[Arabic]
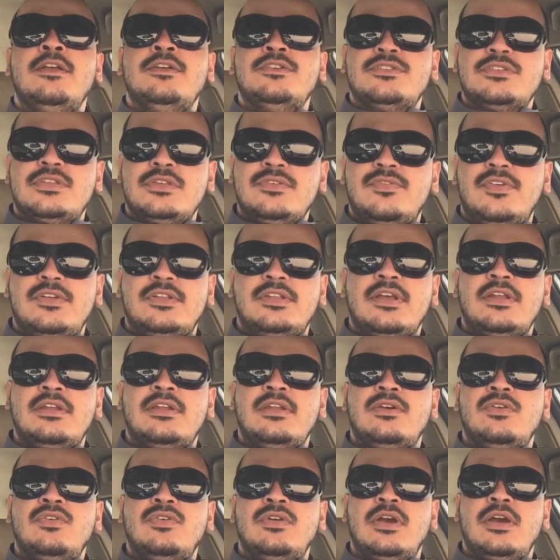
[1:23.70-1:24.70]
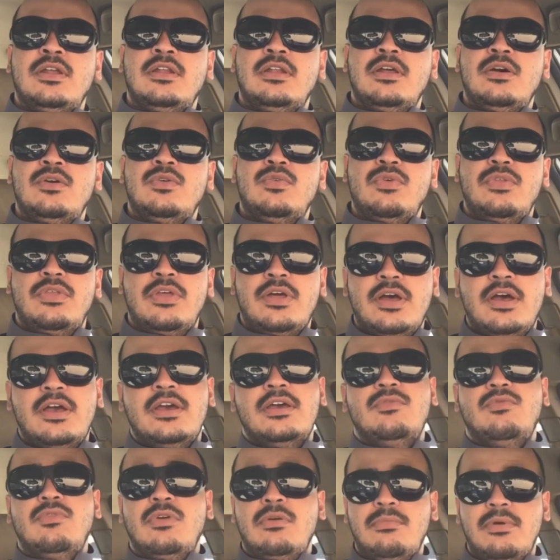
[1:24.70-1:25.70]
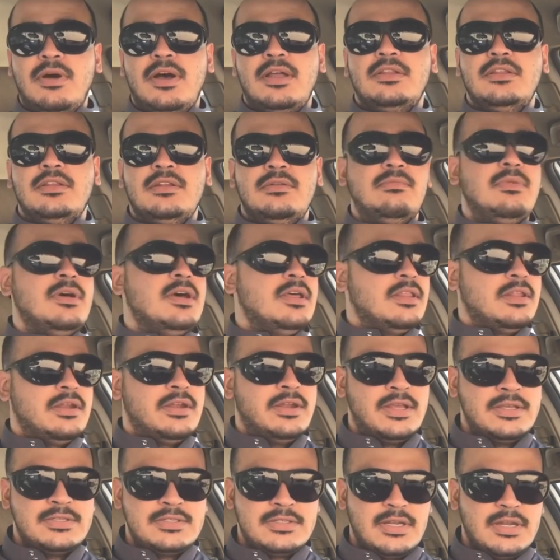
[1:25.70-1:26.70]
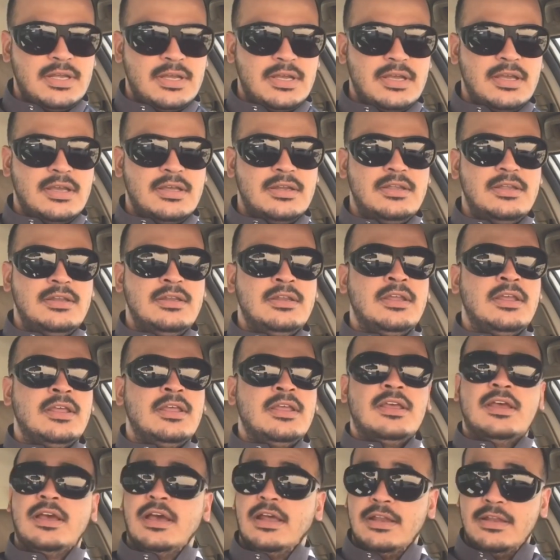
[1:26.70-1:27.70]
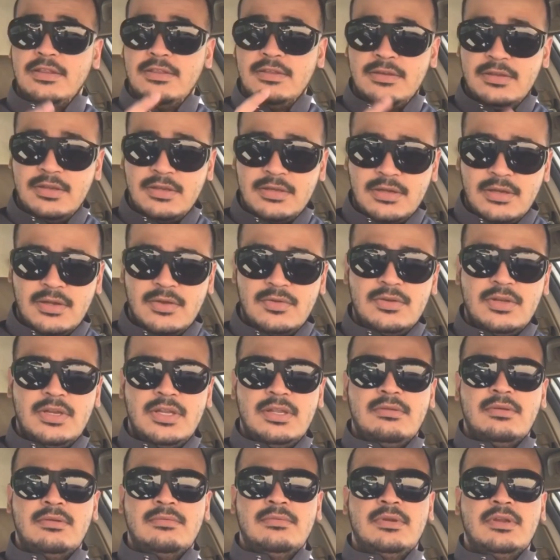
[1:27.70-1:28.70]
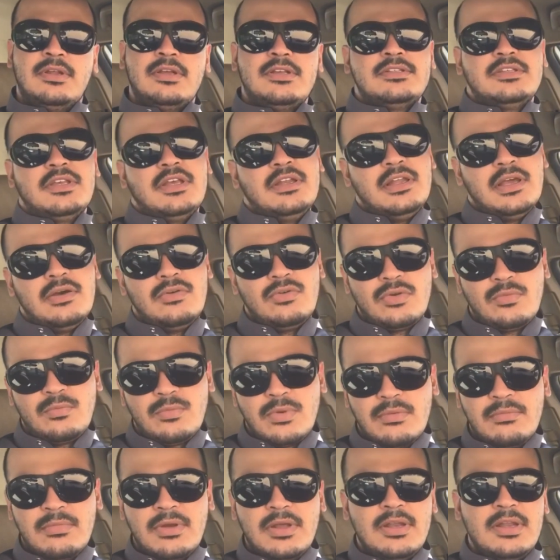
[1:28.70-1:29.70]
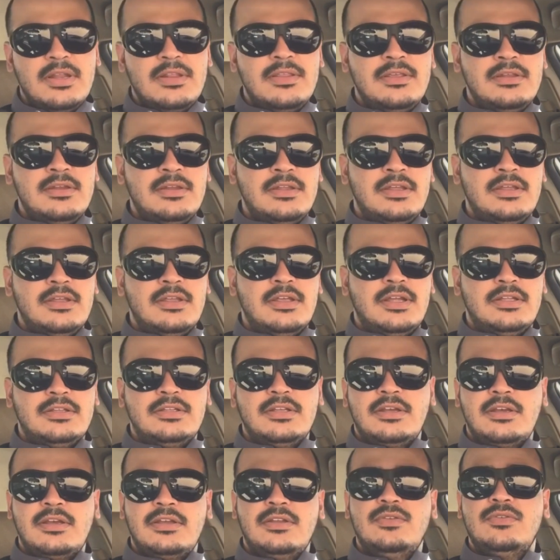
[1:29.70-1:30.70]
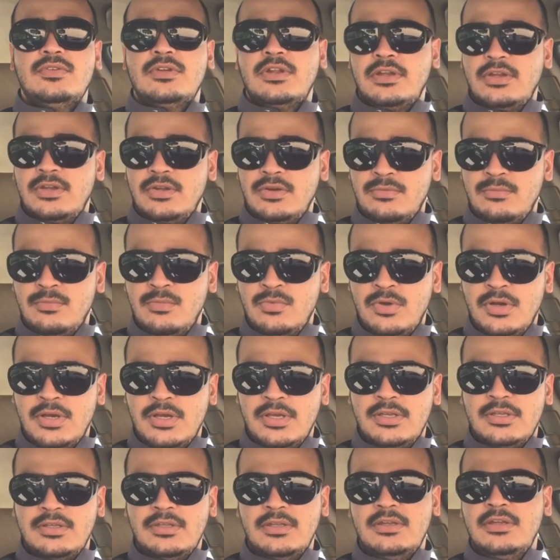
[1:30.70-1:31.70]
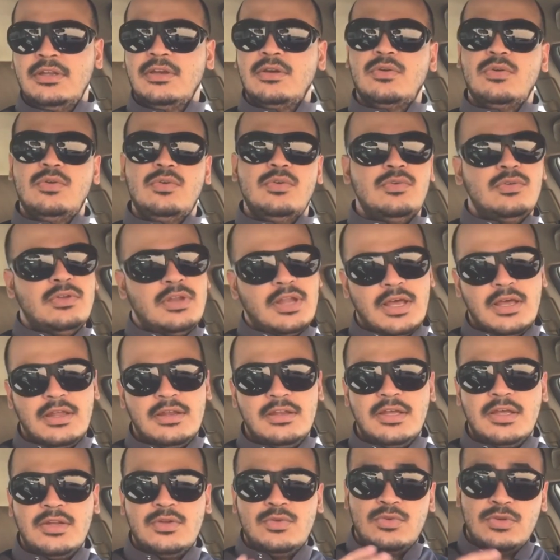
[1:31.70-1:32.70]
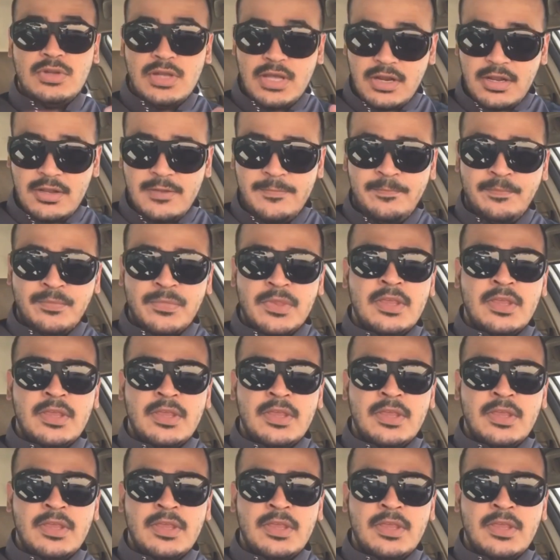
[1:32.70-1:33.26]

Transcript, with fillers: صفة أنه كان له ظاهر وباطن بعض الناس الآخرين الذين يكرهون الإمام الغزالي أو ربما الذين يعتقدون أنهم محايدين يقولون لا نحن نرى